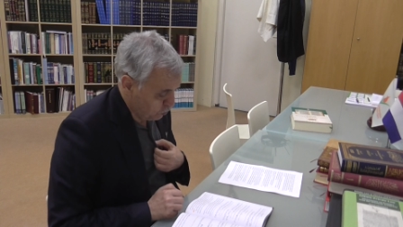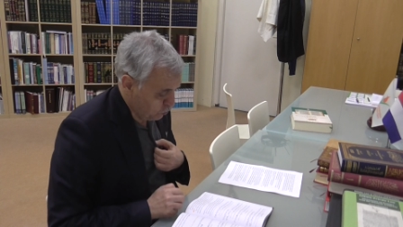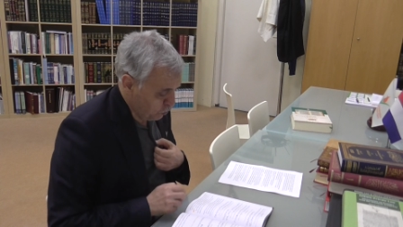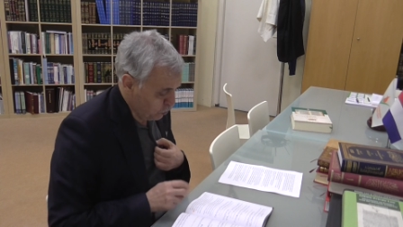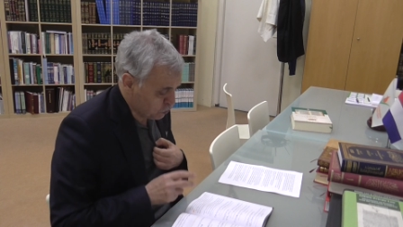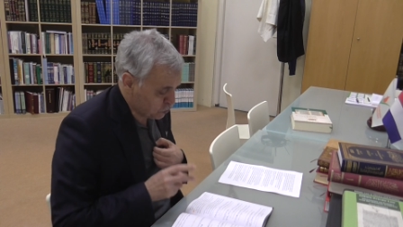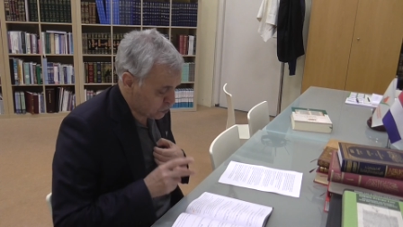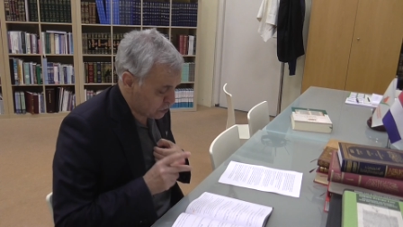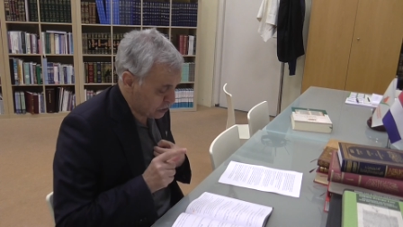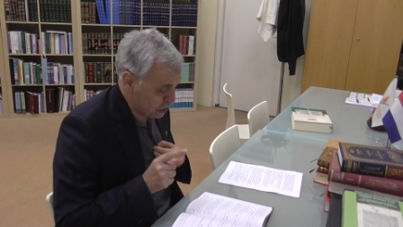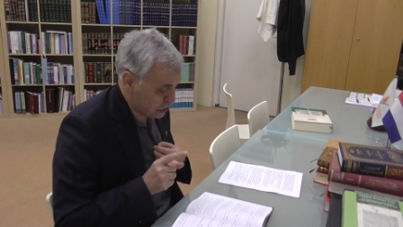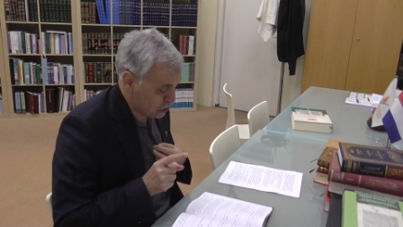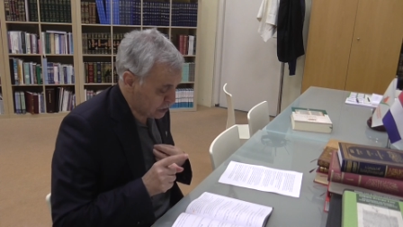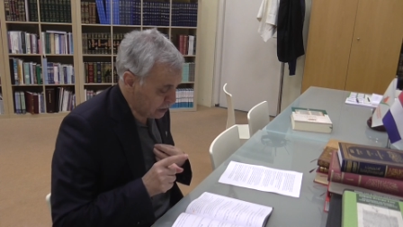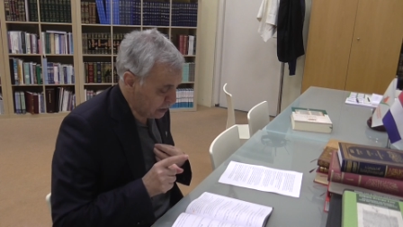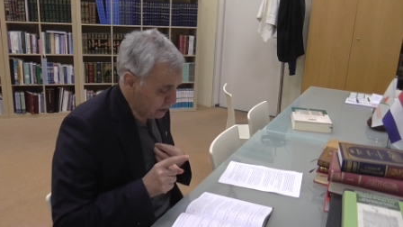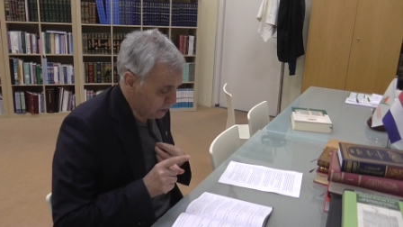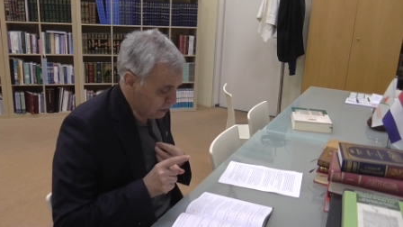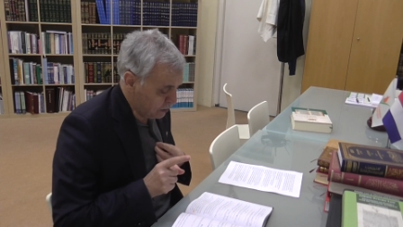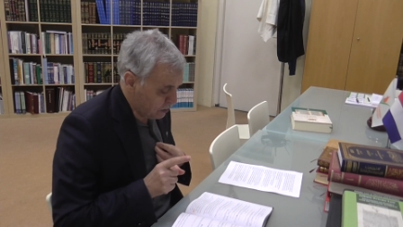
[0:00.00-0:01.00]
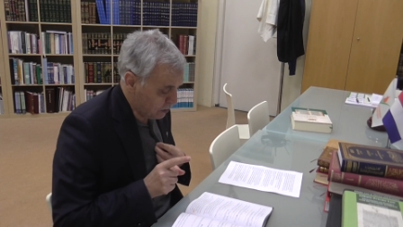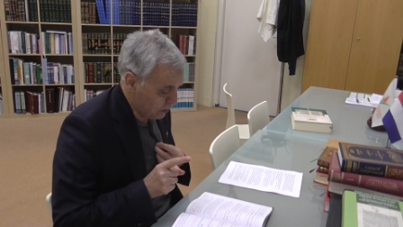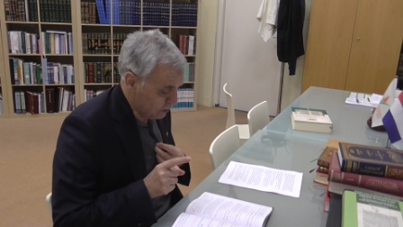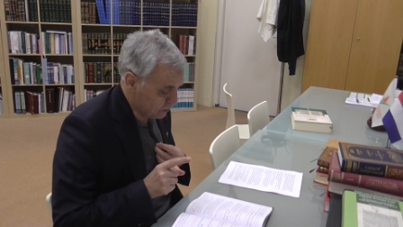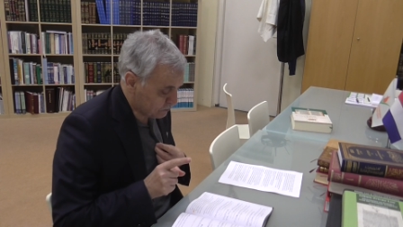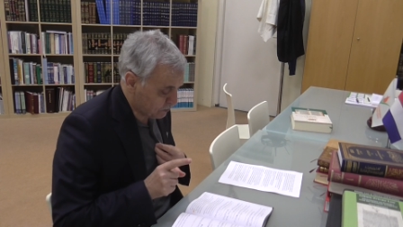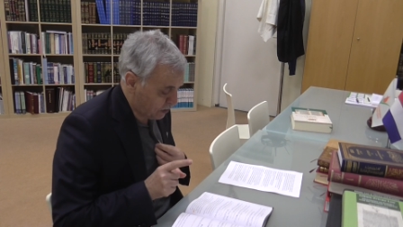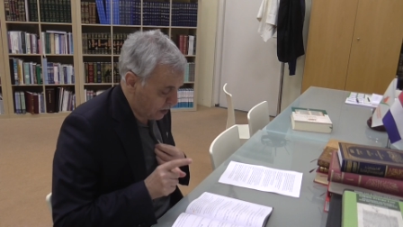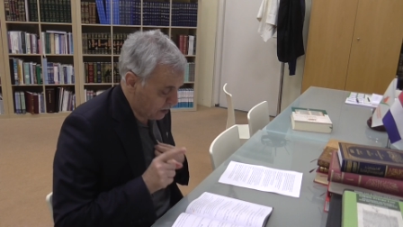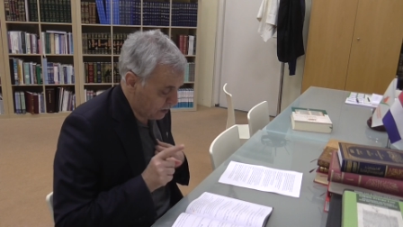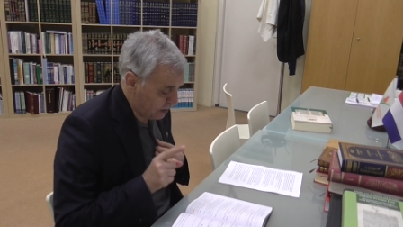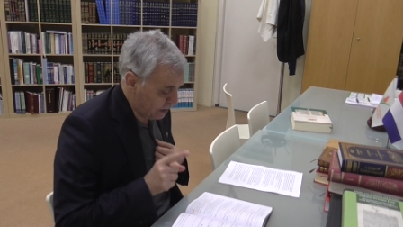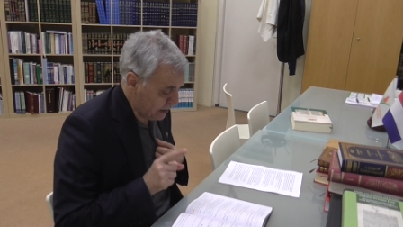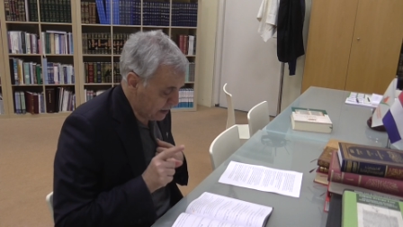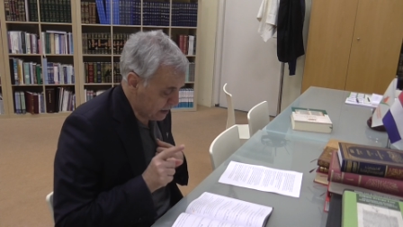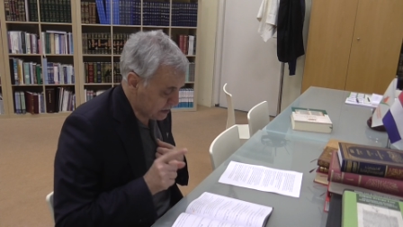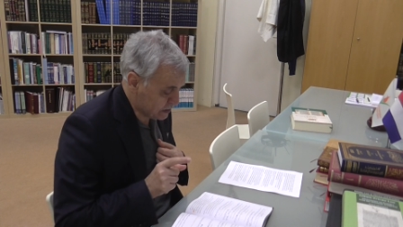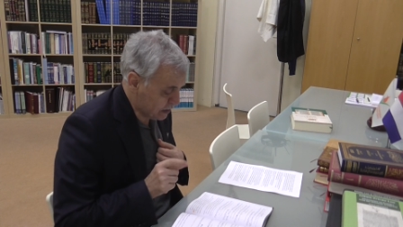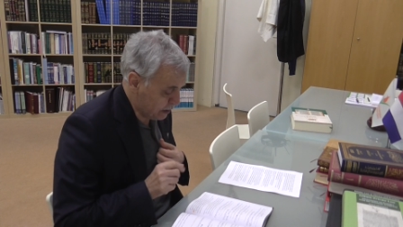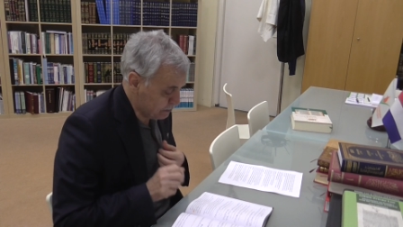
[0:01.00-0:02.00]
Üç kişi tarlayı
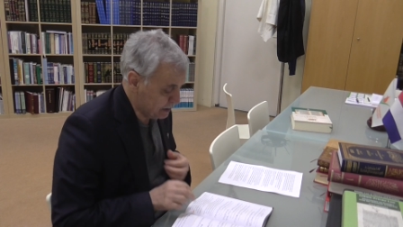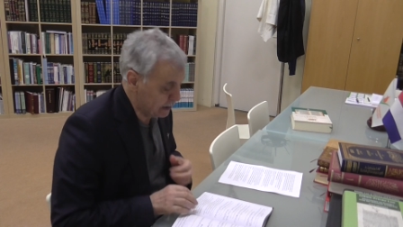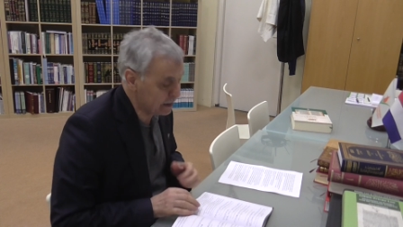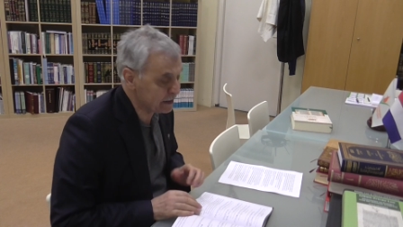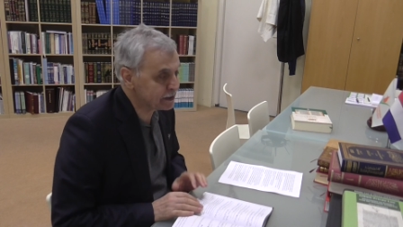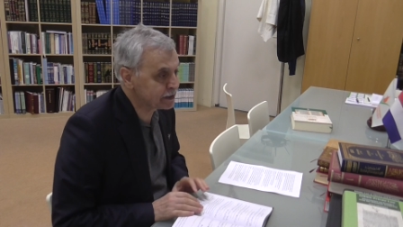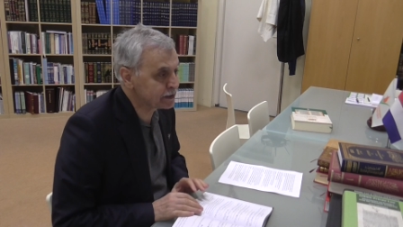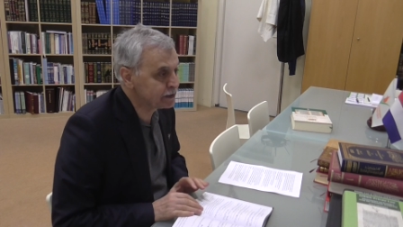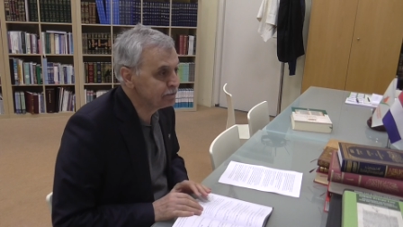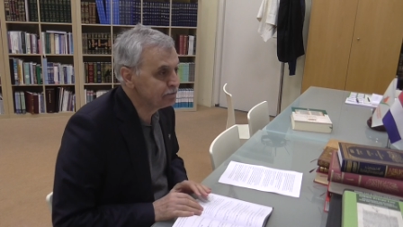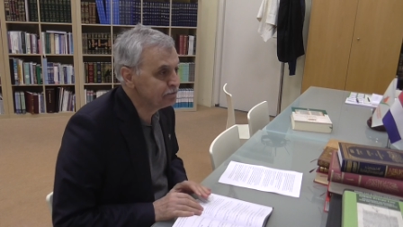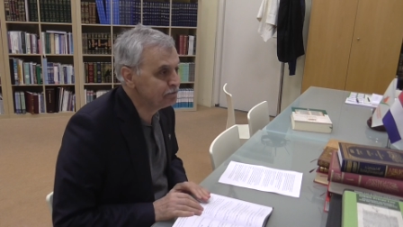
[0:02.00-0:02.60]
ekebilir.